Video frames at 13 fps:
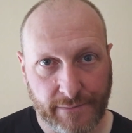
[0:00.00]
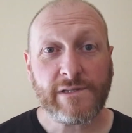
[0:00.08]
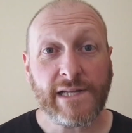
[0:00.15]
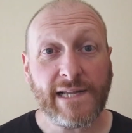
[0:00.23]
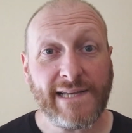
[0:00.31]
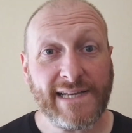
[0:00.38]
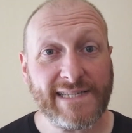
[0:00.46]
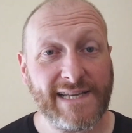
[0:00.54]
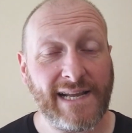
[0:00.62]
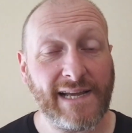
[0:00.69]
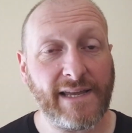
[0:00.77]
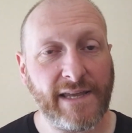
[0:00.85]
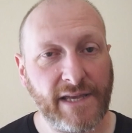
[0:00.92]
Oltre ad
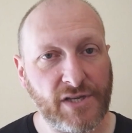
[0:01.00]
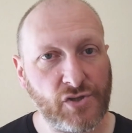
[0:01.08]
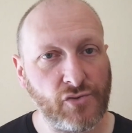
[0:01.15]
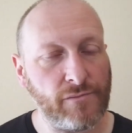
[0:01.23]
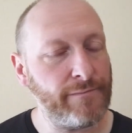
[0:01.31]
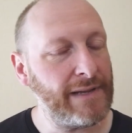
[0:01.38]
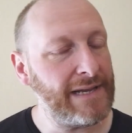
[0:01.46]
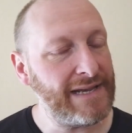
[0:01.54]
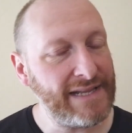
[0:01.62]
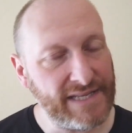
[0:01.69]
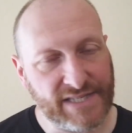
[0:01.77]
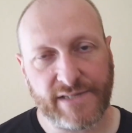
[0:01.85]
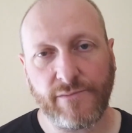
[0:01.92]
essere anch'esso un
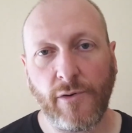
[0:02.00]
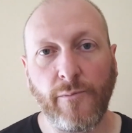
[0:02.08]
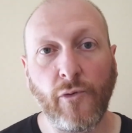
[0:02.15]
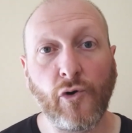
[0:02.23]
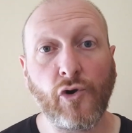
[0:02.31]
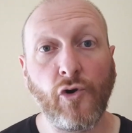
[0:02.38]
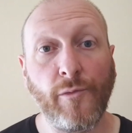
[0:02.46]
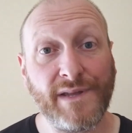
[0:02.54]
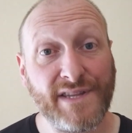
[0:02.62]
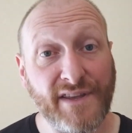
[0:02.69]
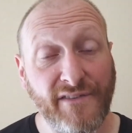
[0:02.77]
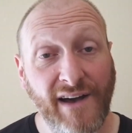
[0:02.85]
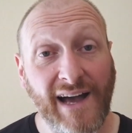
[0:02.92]
bellissimo borgo
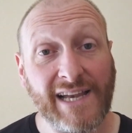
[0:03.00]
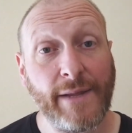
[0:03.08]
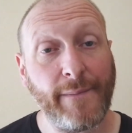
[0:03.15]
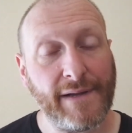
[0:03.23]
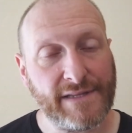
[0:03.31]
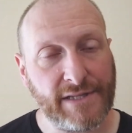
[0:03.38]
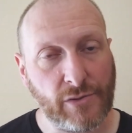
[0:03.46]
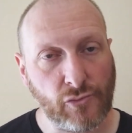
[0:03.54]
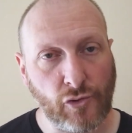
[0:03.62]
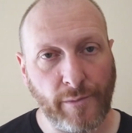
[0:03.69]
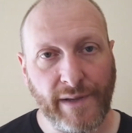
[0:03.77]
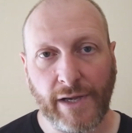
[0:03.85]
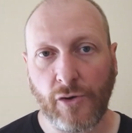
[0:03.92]
medievale
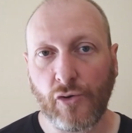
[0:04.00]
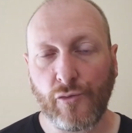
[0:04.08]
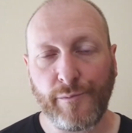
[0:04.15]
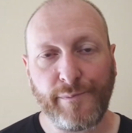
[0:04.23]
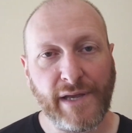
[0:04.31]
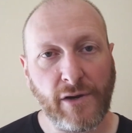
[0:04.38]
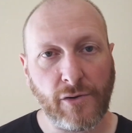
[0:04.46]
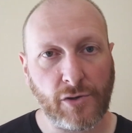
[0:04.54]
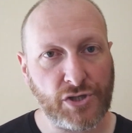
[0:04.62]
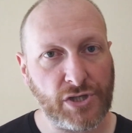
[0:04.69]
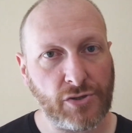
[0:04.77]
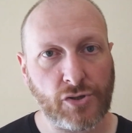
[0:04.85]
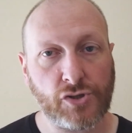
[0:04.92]
mantenuto bene con un piccolo
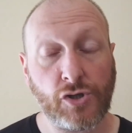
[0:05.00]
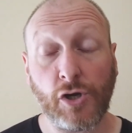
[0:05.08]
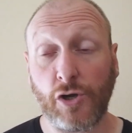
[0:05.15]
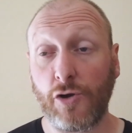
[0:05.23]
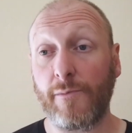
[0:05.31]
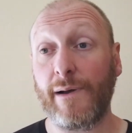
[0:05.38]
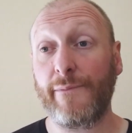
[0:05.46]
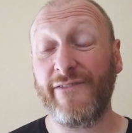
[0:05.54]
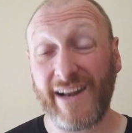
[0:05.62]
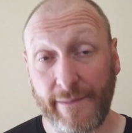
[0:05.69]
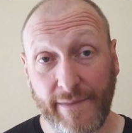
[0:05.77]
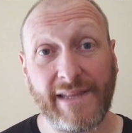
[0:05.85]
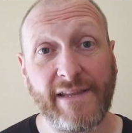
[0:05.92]
centro storico ma
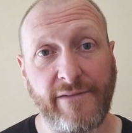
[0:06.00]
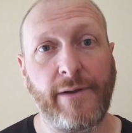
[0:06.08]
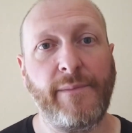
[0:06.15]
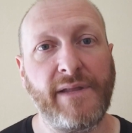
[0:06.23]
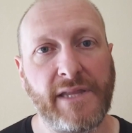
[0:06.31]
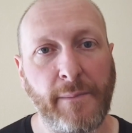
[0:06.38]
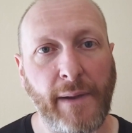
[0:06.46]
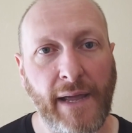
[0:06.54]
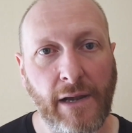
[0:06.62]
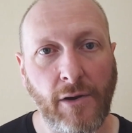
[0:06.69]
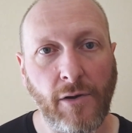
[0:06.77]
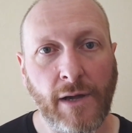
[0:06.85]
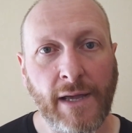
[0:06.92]
veramente veramente
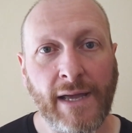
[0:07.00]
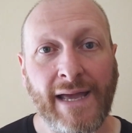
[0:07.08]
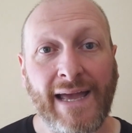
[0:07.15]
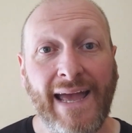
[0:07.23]
bello,